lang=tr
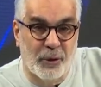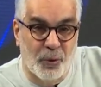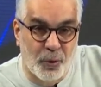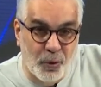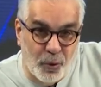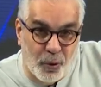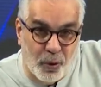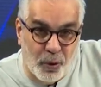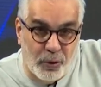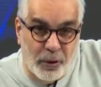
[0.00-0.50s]
o
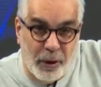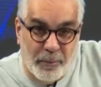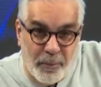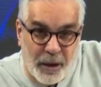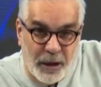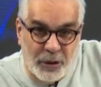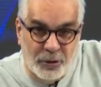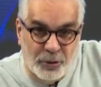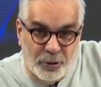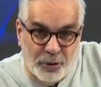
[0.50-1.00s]
yolda
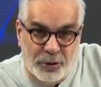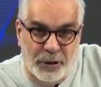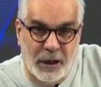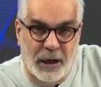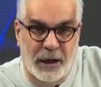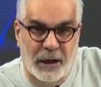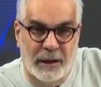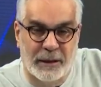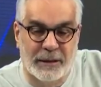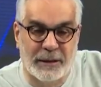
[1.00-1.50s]
mahsur
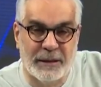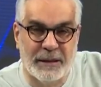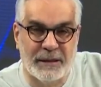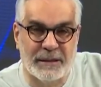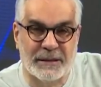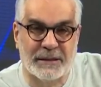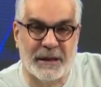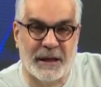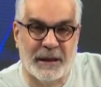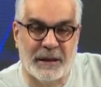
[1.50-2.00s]
kalan
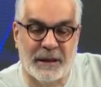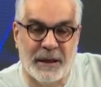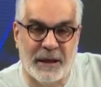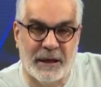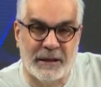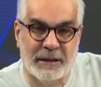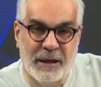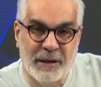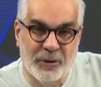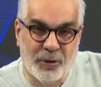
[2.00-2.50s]

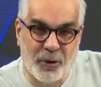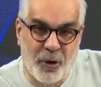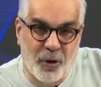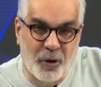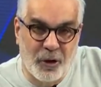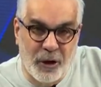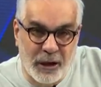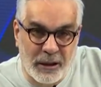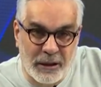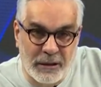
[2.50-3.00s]
insanlar
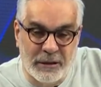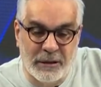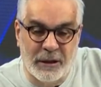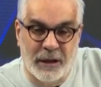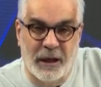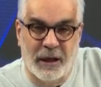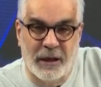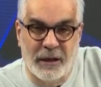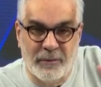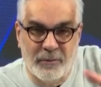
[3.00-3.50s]
Gökhan'ın
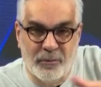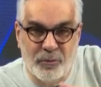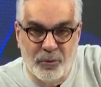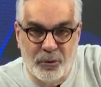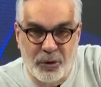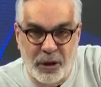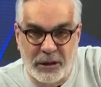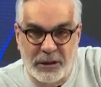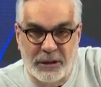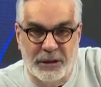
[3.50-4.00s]
da
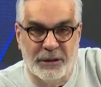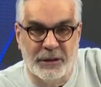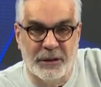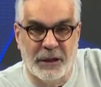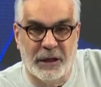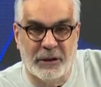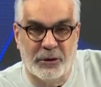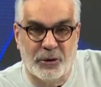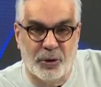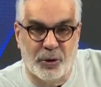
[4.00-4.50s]
Murat'ın
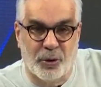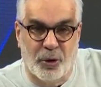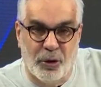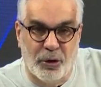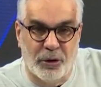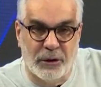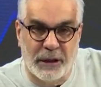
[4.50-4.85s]
da troll